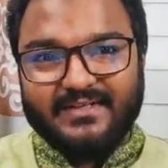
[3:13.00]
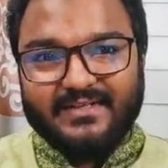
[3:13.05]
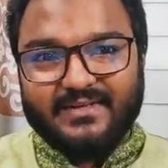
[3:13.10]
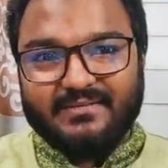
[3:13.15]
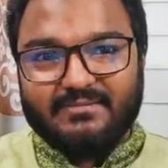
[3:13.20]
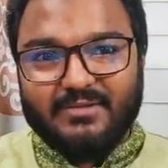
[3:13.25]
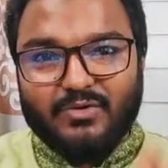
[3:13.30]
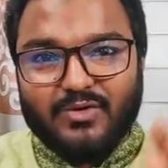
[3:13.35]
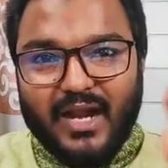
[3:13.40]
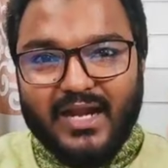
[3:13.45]

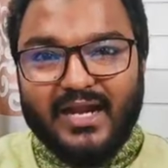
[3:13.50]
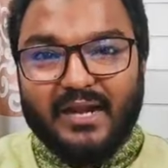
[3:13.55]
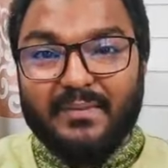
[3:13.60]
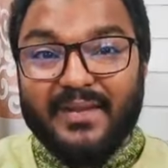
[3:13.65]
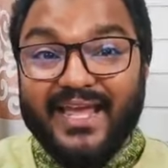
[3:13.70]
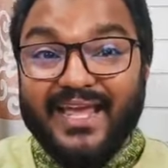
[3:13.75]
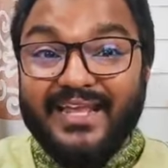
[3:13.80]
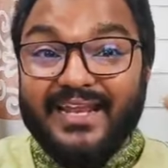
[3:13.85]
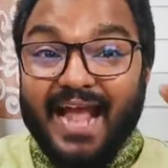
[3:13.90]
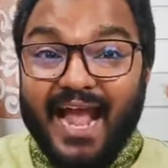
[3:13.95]
বা ওনার নামে
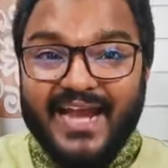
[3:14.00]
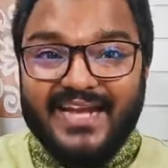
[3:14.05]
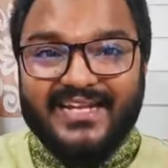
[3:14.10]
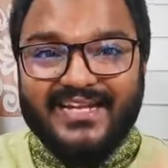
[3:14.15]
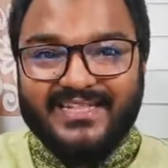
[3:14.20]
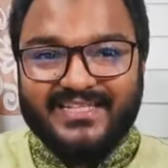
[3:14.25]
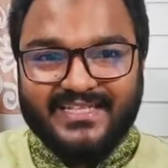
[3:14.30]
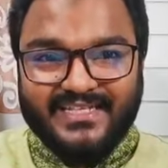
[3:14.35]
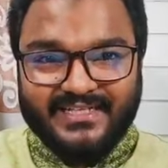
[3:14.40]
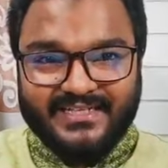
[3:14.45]
এই রায়টি
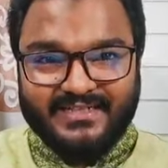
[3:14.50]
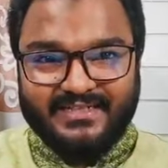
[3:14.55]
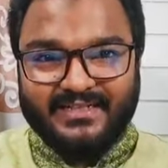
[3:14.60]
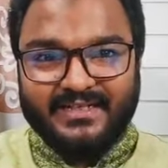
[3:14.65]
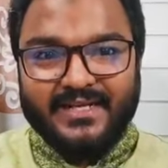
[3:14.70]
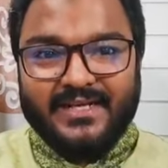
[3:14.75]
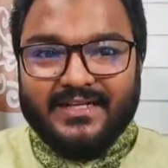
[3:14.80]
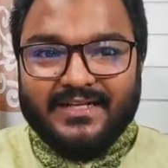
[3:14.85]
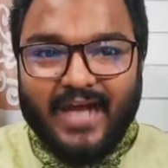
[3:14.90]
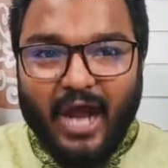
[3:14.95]
দিয়ে
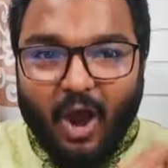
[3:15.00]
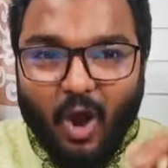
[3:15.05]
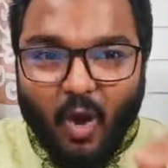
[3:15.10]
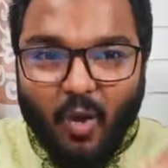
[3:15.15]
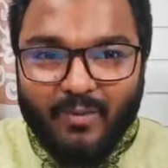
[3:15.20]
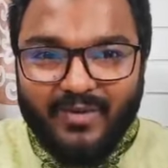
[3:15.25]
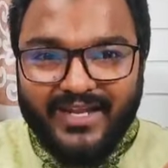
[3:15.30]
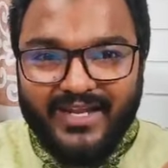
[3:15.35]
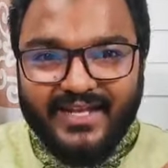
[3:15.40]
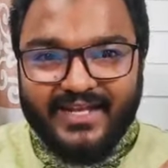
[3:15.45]

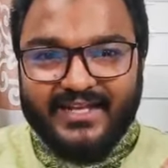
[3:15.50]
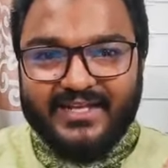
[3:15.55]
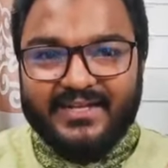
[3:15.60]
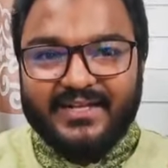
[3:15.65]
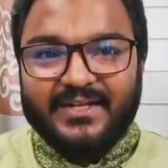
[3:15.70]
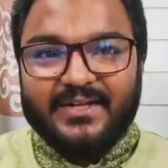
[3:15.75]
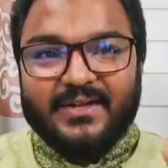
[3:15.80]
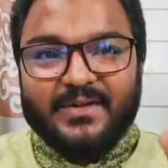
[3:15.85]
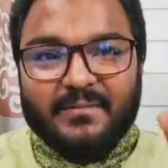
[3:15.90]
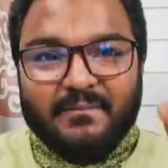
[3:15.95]
আওয়ামী লীগ
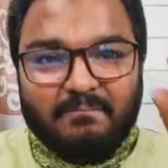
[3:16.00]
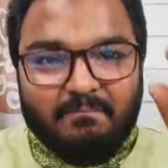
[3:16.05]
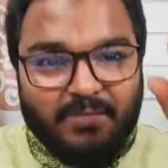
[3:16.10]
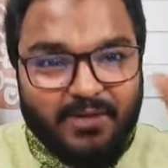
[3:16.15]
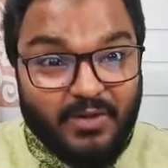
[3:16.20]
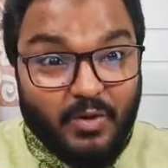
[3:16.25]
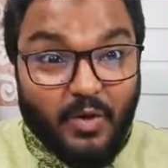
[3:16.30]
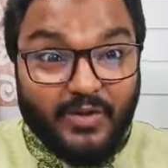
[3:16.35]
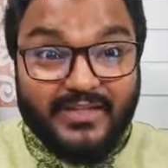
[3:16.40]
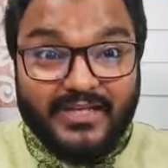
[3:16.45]

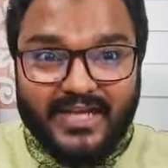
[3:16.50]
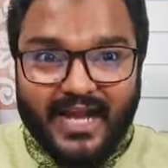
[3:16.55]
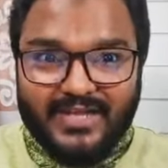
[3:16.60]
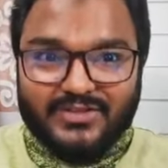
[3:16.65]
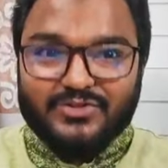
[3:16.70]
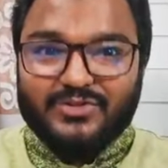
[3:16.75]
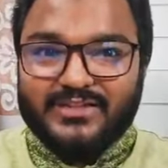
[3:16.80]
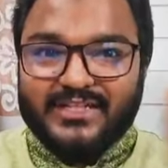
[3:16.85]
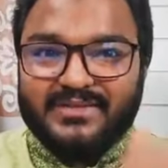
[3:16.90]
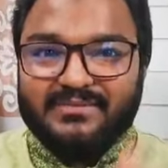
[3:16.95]
বিরোধী
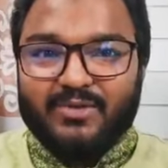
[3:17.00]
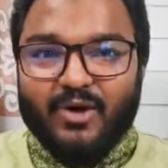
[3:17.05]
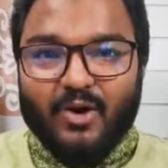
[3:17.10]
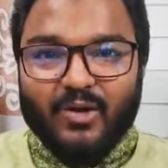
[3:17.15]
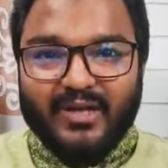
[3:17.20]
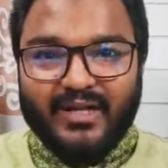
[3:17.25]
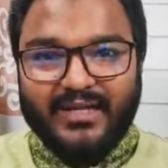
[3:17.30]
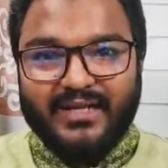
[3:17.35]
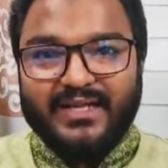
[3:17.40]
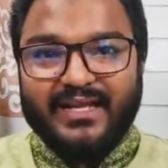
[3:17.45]
রাজনৈতিক
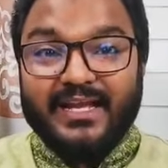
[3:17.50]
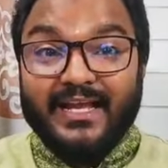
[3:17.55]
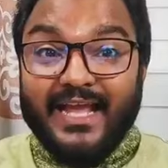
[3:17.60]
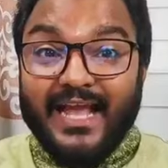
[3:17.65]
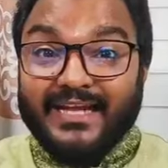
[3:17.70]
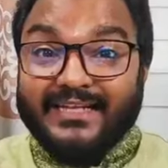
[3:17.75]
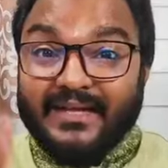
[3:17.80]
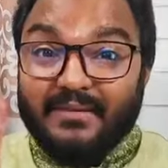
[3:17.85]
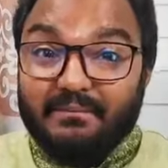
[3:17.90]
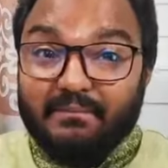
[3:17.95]
মহলে
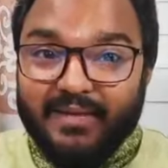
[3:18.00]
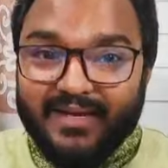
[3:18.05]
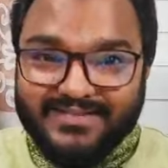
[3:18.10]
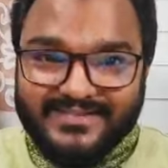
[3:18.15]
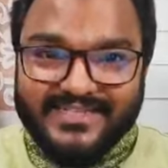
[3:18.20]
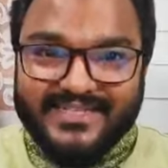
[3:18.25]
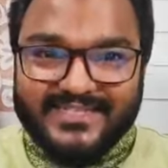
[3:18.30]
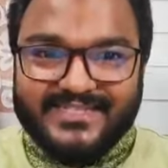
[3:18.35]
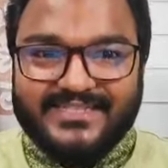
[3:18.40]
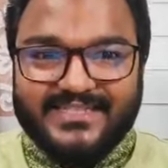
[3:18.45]
একটা
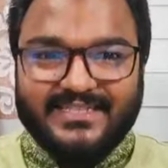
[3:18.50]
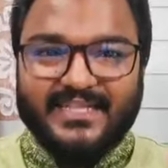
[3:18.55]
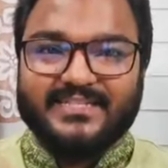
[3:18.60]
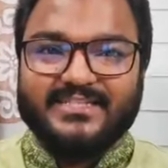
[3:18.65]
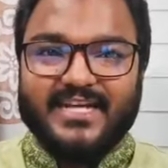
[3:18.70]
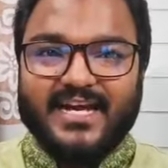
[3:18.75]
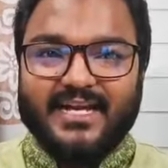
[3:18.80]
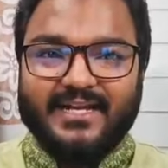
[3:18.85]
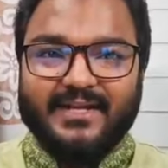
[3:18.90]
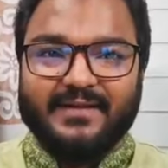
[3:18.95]
মেসেজ দিতে
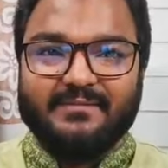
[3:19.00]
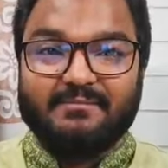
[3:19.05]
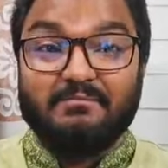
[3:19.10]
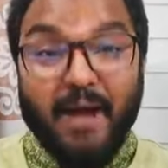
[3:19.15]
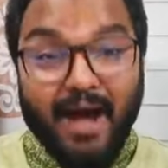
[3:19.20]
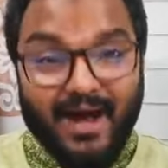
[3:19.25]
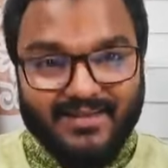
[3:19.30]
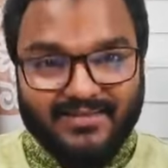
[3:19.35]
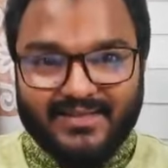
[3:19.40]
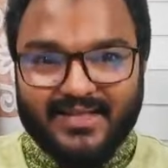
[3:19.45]
চায়
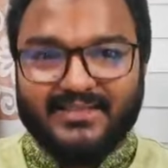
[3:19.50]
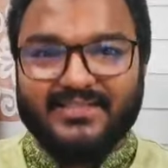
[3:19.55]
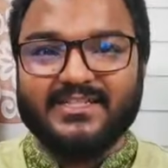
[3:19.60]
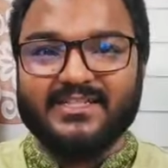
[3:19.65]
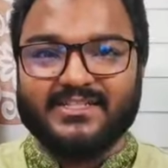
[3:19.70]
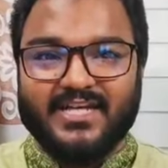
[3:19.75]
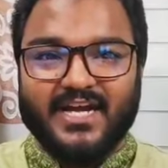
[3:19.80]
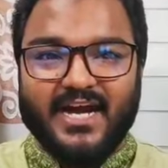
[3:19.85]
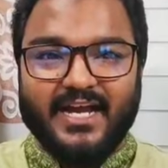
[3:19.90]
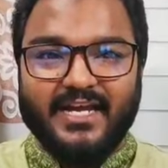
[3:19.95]
বার্তা দিতে
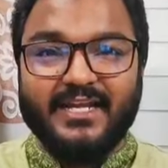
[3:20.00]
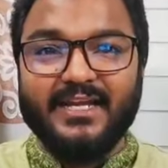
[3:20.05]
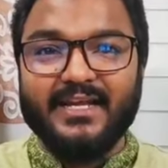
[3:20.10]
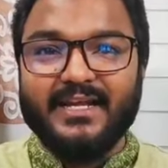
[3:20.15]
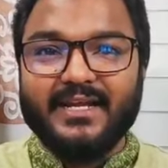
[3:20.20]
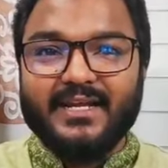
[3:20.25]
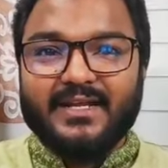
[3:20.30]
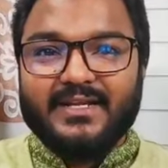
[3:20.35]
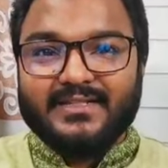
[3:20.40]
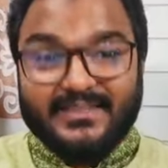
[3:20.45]
চায়
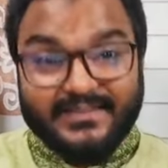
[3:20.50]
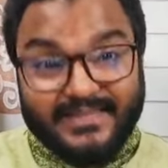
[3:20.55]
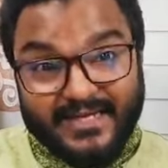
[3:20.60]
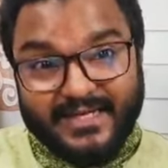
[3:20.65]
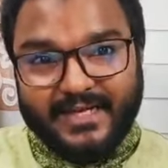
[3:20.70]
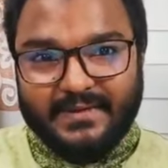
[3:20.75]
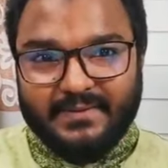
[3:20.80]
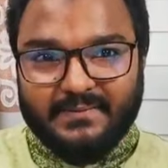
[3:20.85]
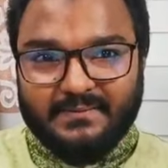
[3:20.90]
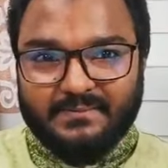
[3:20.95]
যে
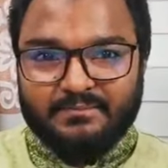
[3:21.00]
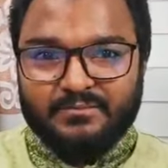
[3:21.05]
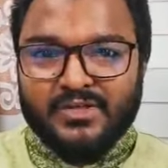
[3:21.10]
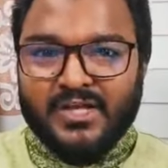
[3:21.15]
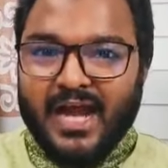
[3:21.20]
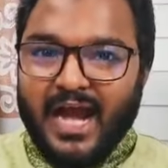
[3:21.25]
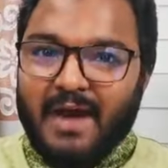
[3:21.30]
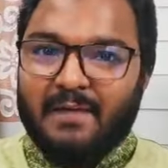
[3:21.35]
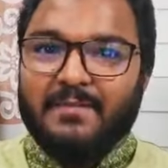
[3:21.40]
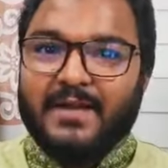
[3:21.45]
দেখেন
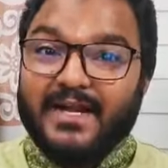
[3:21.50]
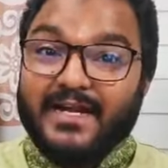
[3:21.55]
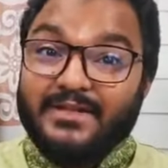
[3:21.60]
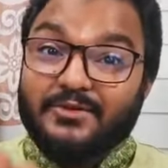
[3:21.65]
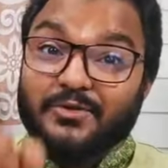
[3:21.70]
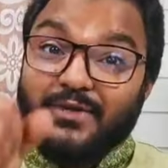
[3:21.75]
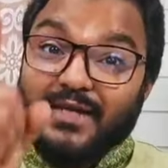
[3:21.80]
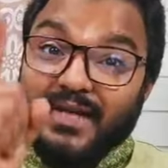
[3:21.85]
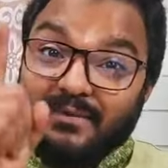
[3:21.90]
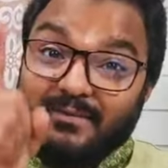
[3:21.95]
আমরা কিন্তু
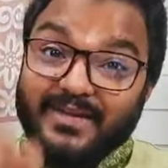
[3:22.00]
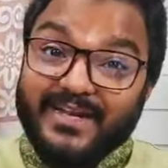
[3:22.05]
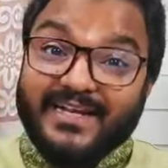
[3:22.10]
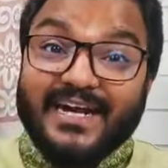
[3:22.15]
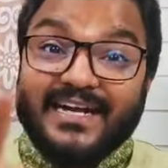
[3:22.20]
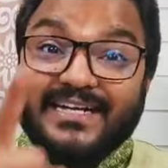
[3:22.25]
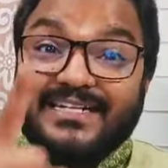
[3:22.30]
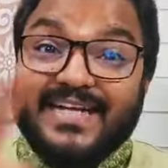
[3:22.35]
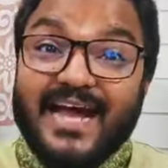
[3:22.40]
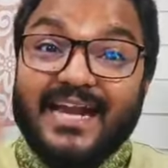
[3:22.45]

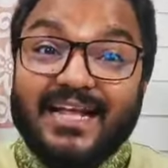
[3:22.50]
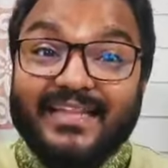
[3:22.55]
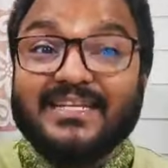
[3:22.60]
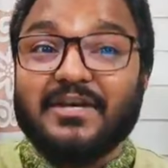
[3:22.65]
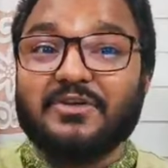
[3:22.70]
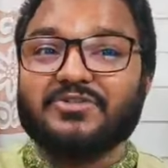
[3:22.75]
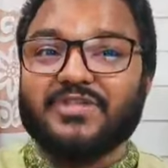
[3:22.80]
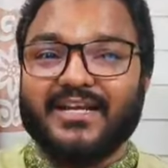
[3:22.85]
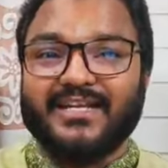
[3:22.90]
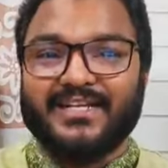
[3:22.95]
আমেরিকার ডান
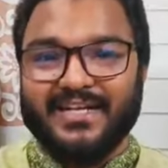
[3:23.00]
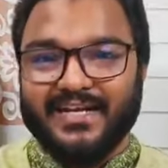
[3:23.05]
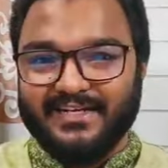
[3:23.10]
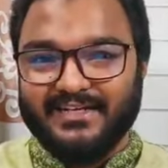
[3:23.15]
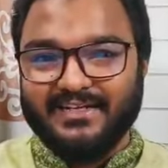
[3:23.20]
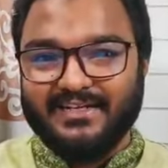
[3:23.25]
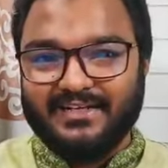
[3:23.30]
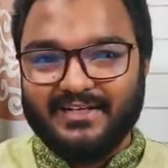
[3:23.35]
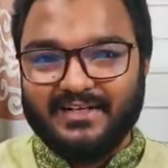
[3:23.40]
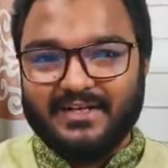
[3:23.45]
হাতকেও ছাড়ি না
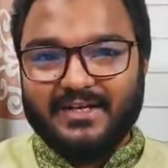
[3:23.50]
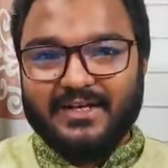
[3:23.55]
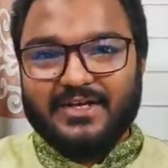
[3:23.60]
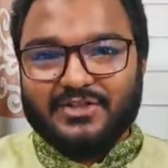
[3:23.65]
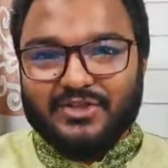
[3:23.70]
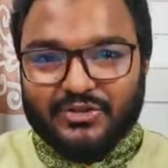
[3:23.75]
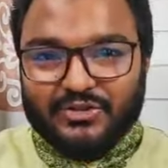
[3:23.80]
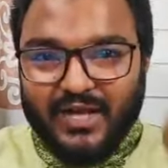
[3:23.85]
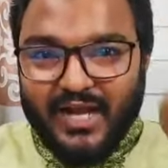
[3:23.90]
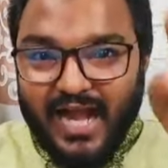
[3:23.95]

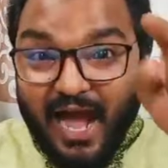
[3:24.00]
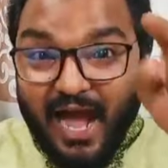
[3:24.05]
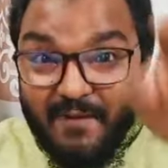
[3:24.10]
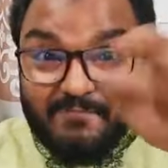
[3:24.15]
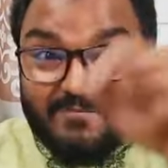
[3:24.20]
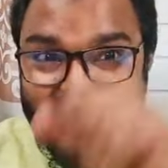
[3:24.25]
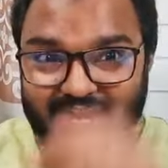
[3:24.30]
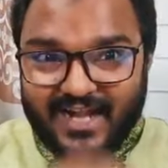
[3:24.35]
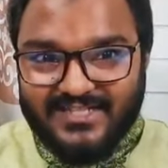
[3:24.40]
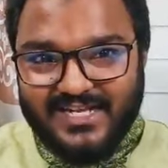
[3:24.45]
সুতরাং
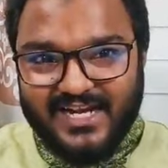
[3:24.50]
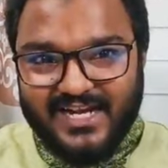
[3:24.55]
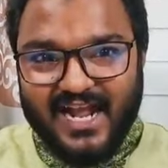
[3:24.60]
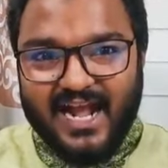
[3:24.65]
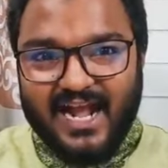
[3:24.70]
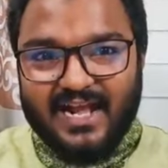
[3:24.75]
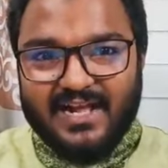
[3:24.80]
আপনারা যারা